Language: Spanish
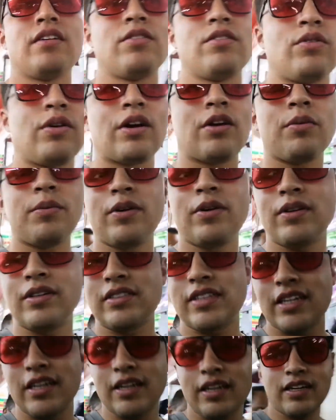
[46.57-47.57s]
No he comido
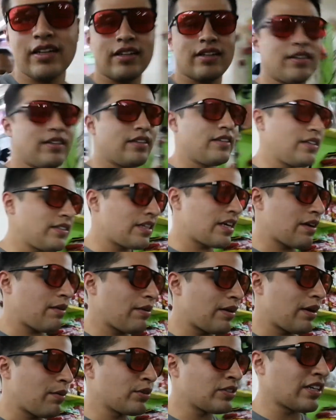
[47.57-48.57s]
desde que, desde que
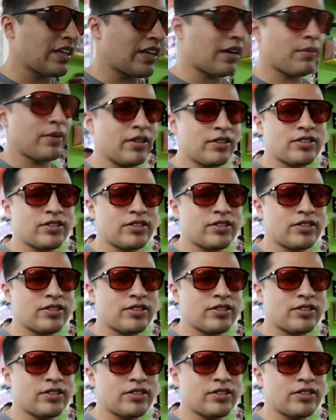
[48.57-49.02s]
veníamos en camino,